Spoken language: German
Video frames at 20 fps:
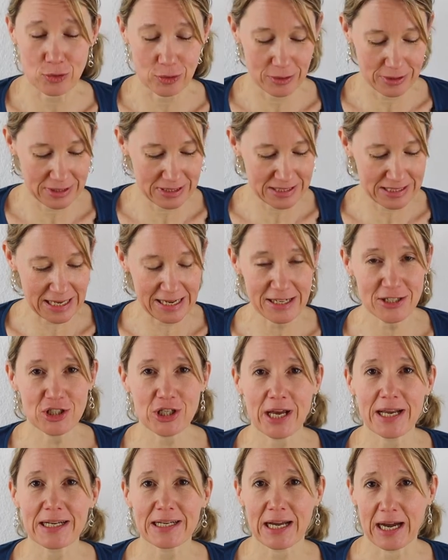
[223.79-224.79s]
Also in
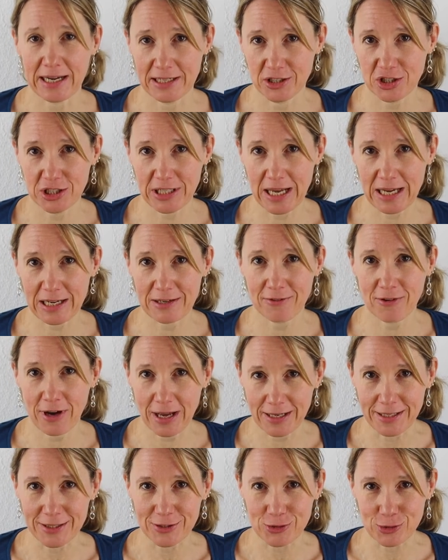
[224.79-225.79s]
Salz scheint keine Stärke
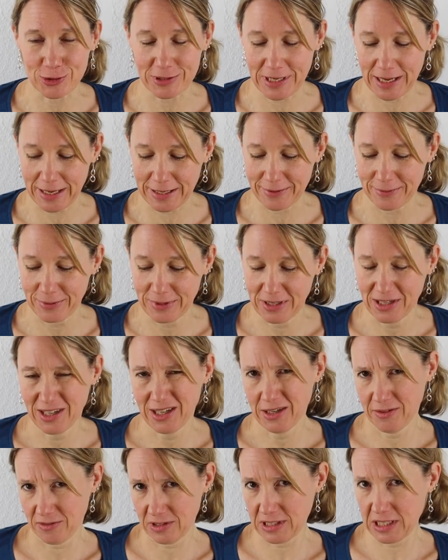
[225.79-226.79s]
vorhanden zu sein.
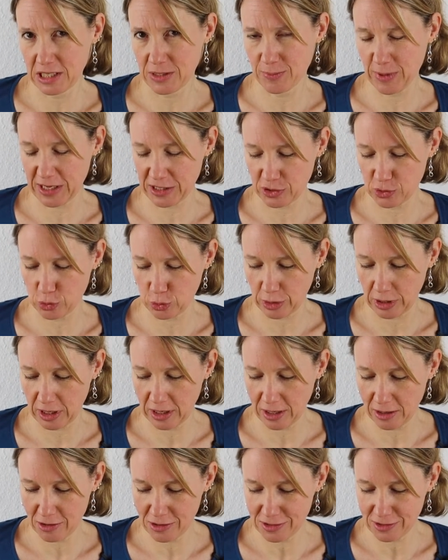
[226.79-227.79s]
Wie sieht es bei
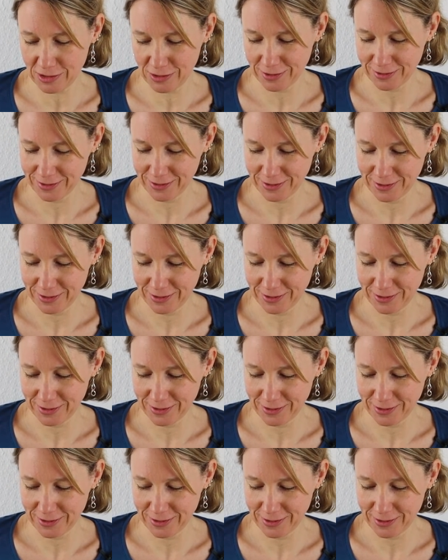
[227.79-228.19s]
Zucker aus?